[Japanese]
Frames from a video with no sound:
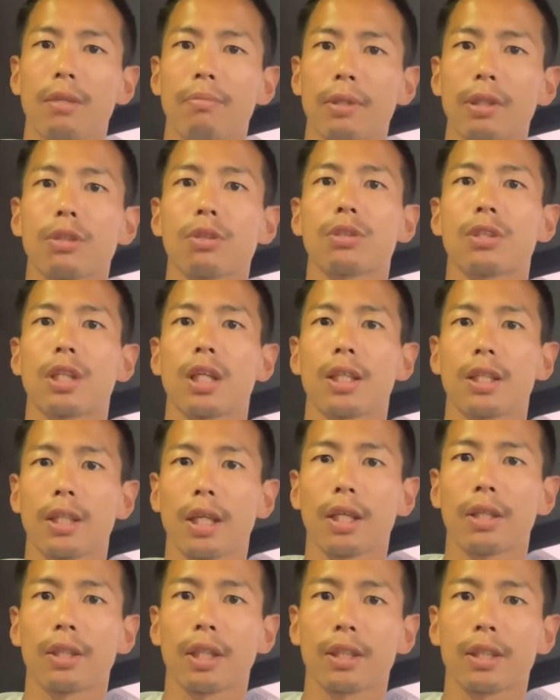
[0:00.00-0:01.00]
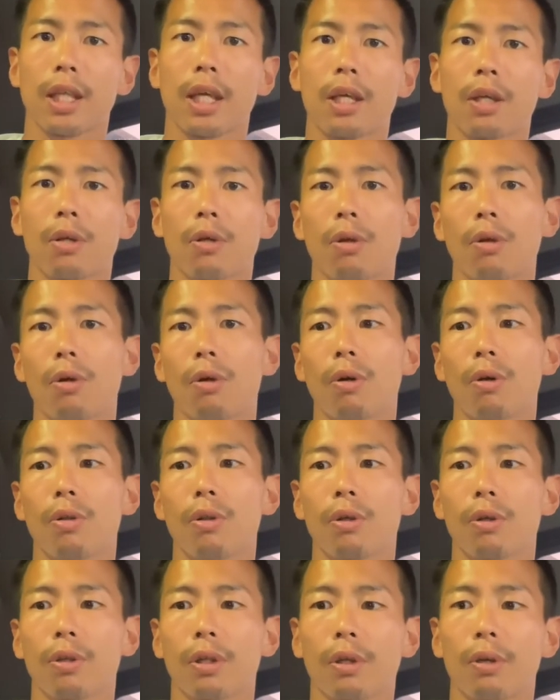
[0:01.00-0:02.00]
まあ、そちらにね、クラス変更
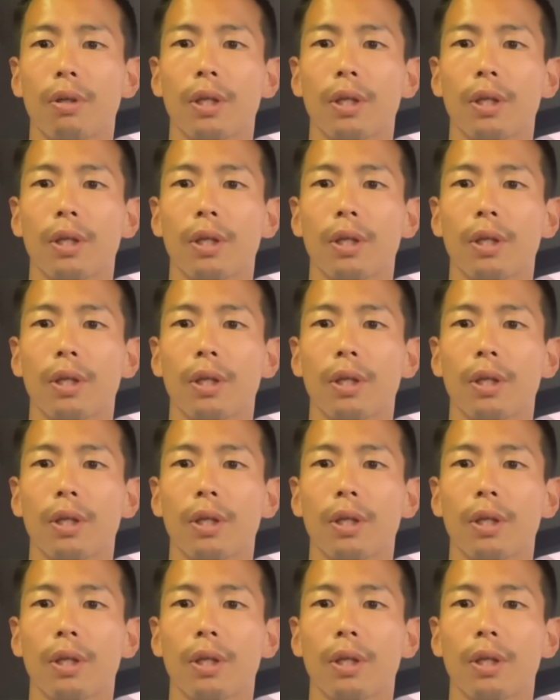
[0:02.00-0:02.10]
の